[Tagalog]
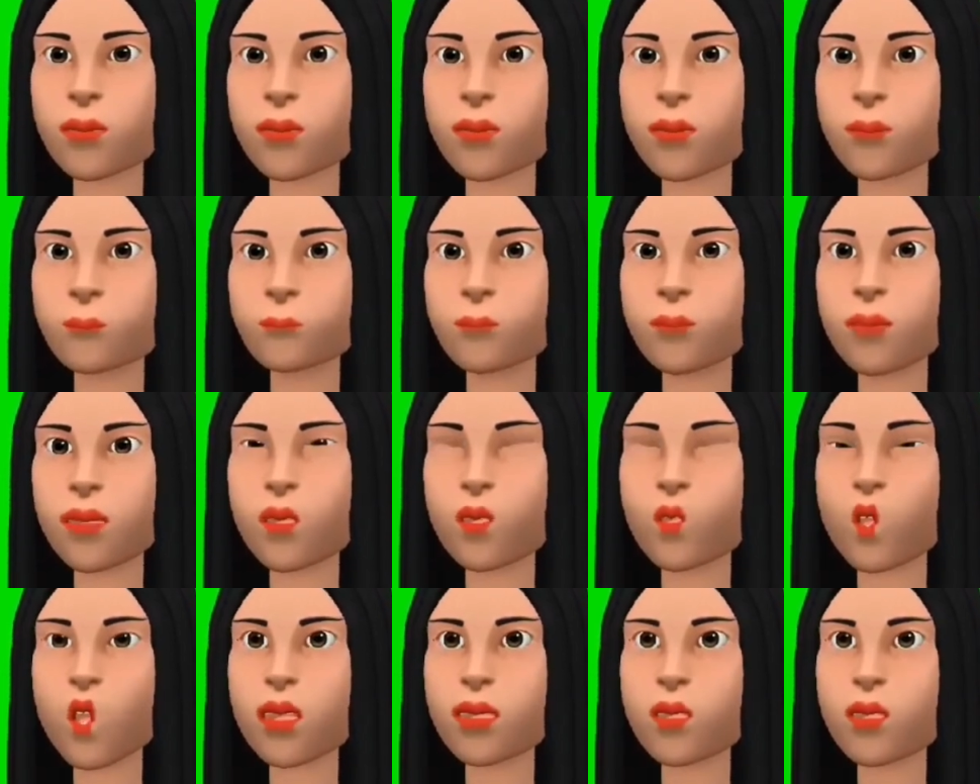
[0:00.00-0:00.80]
At
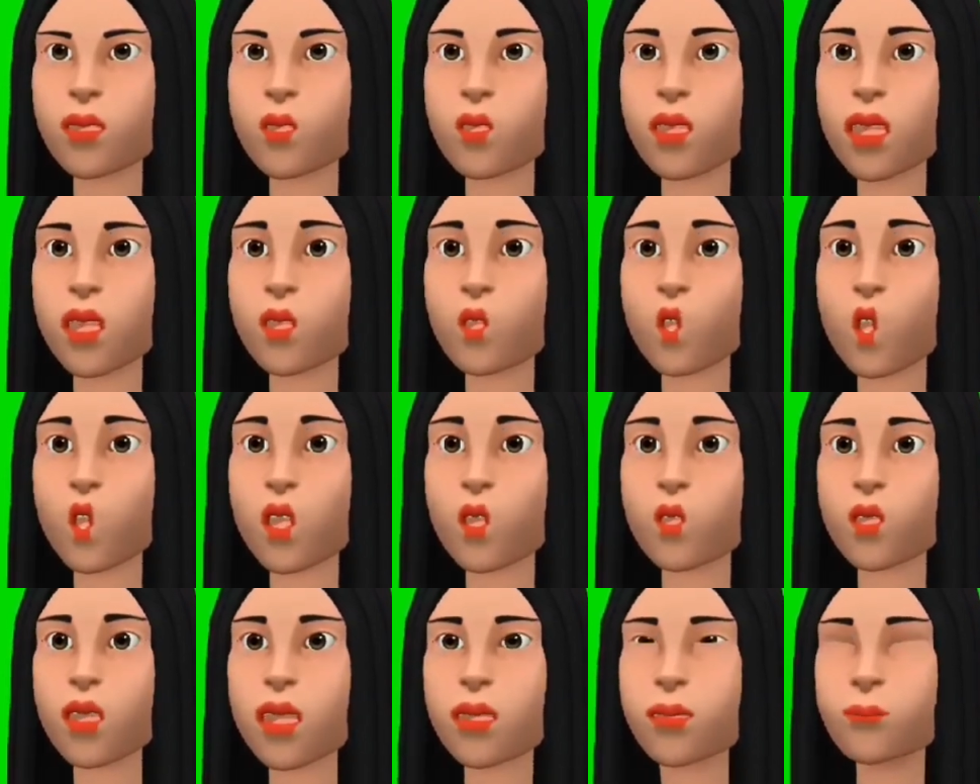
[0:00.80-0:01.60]
kung gusto nyo pong
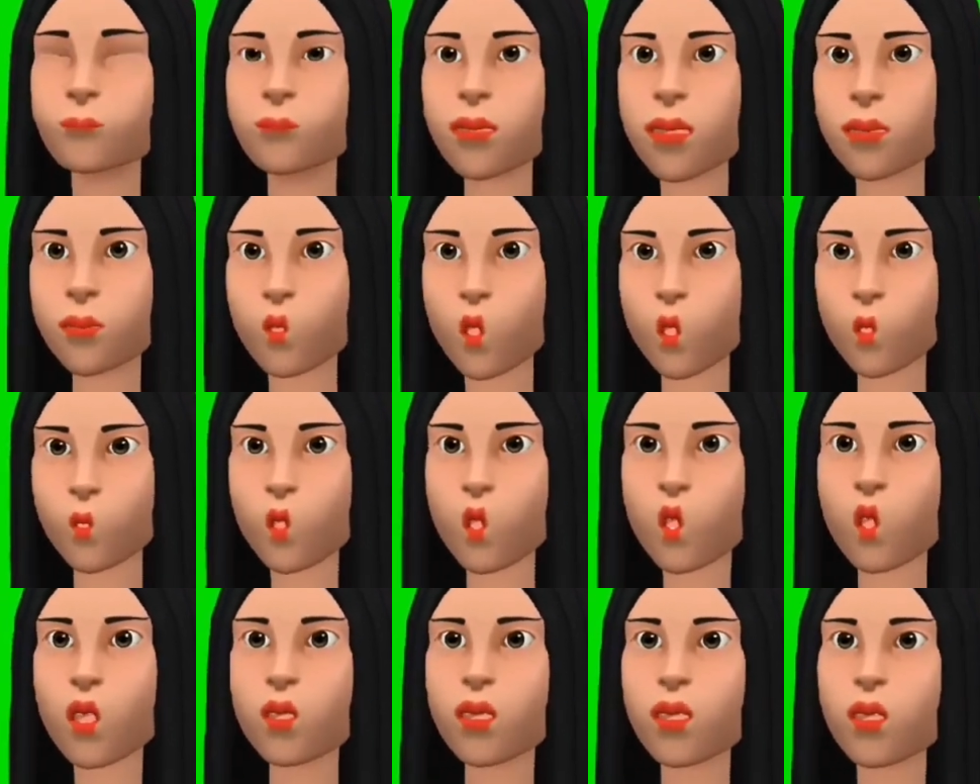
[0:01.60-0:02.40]
magbahagi
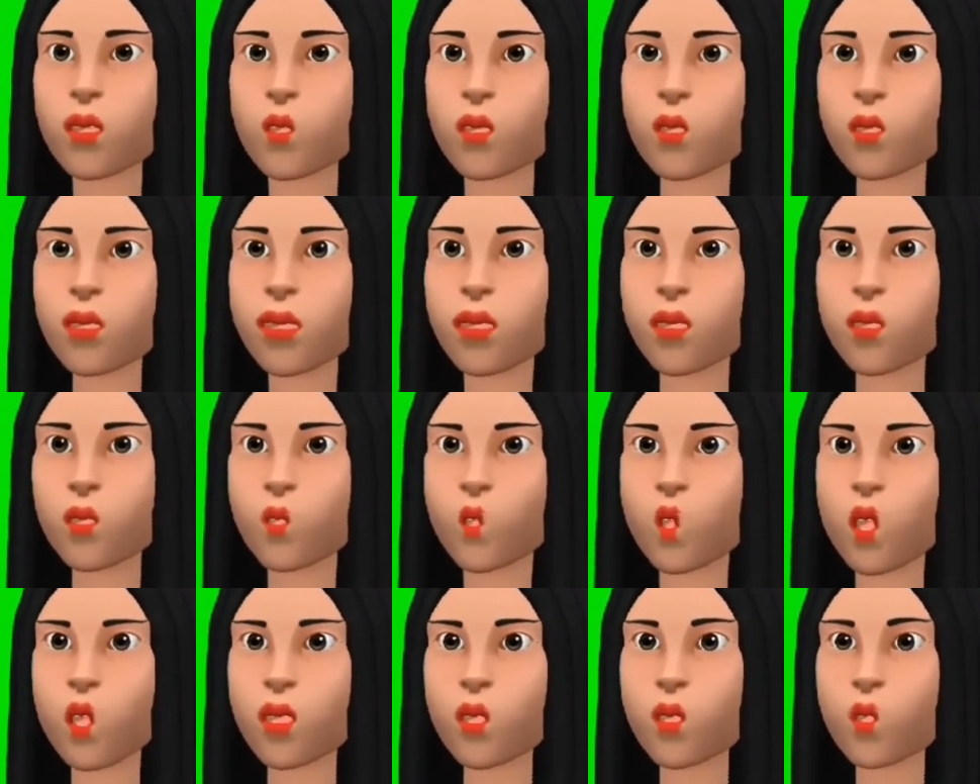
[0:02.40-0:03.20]
ng inyong
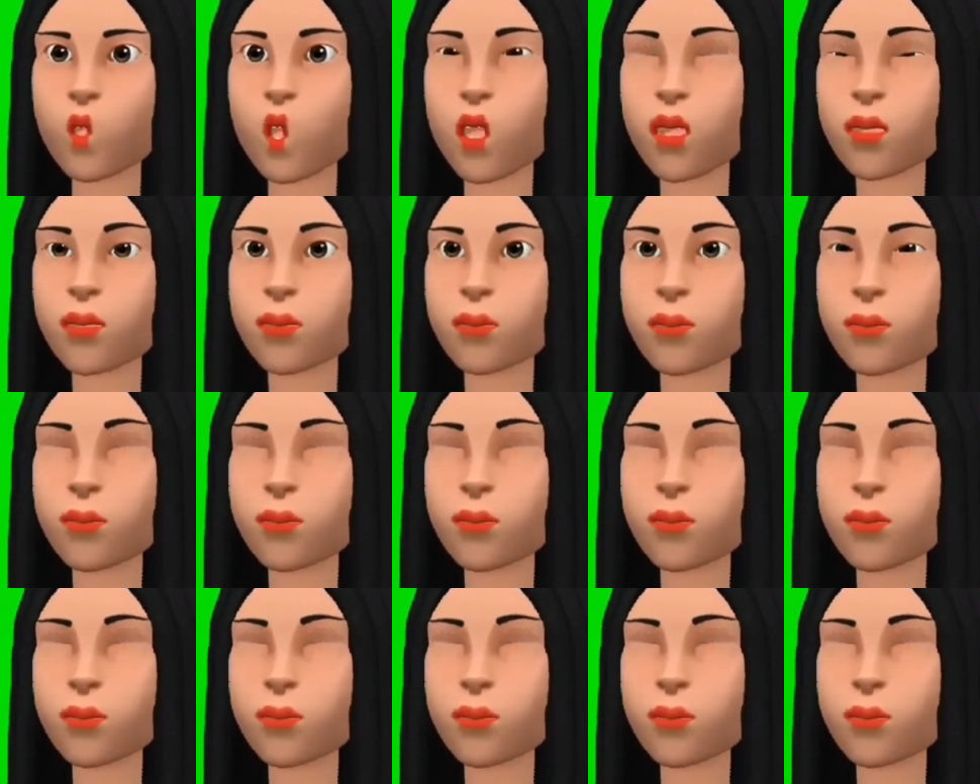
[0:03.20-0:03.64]
kwento,